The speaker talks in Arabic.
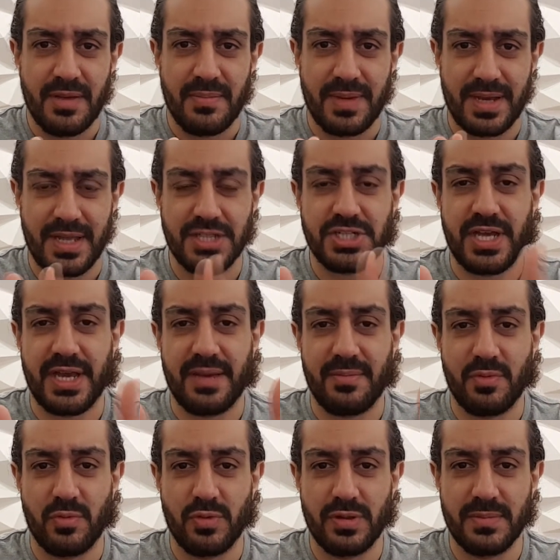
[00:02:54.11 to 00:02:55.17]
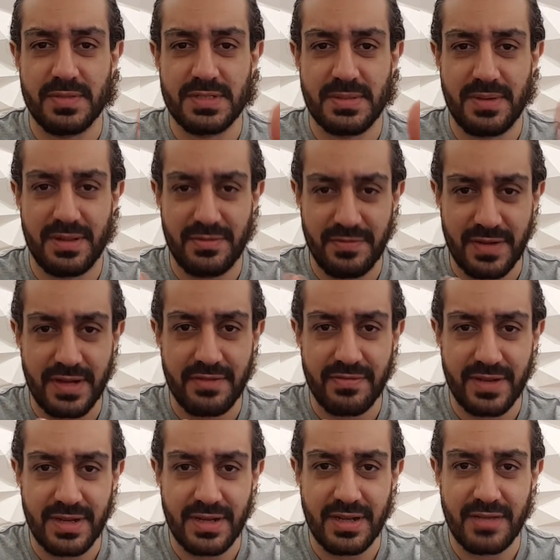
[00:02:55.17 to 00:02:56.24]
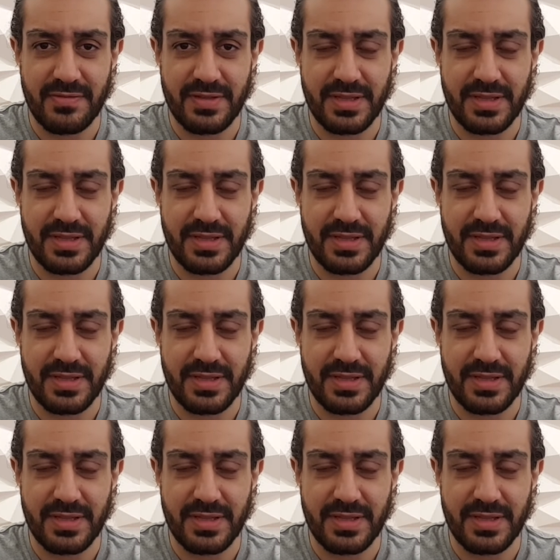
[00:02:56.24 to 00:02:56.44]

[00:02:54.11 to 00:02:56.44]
ما كانتش حاجه موجوده من زمان في في في